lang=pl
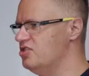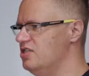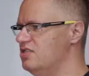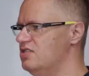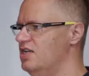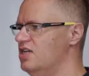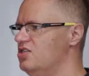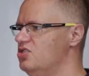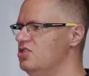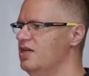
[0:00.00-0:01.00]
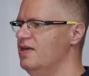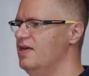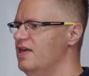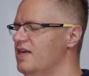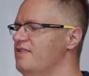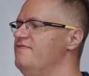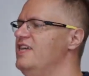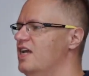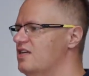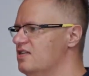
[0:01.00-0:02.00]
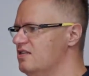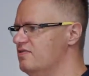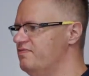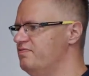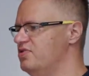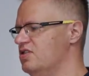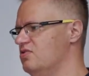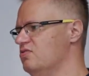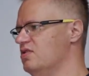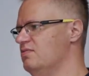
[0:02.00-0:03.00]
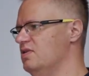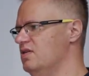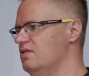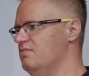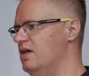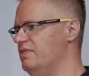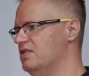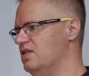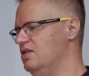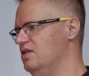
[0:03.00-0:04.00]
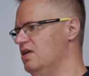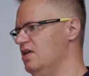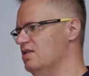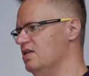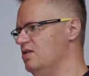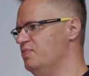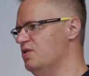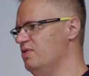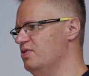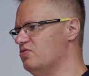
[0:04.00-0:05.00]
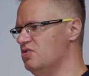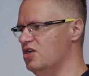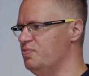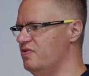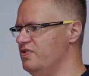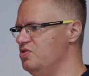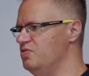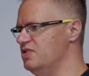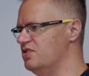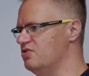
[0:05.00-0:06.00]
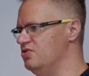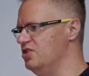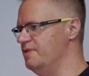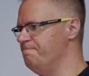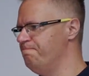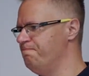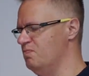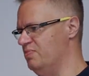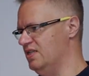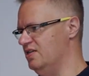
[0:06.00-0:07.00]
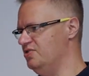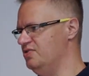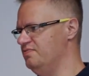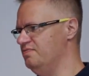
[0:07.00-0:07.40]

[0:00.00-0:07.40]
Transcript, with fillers: Czy jest jakiś wiek, y, przy którym y, mamy taki, taki problem, z którego powinniśmy zacząć się badać.